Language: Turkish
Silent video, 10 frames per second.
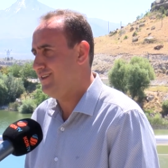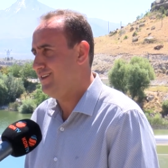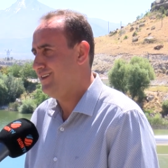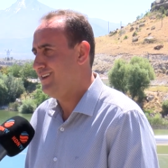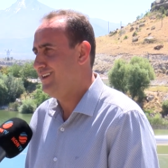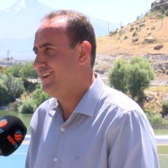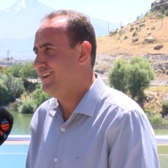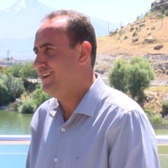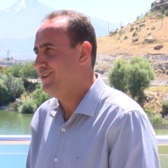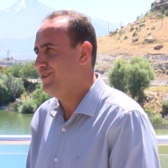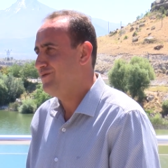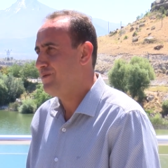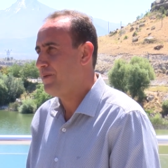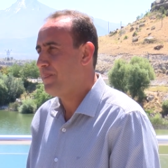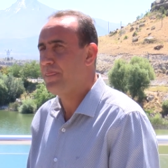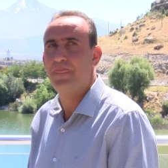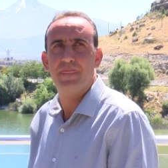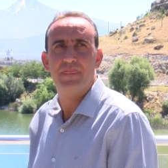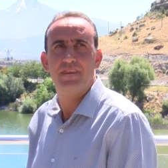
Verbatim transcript: Evet. Yine burada so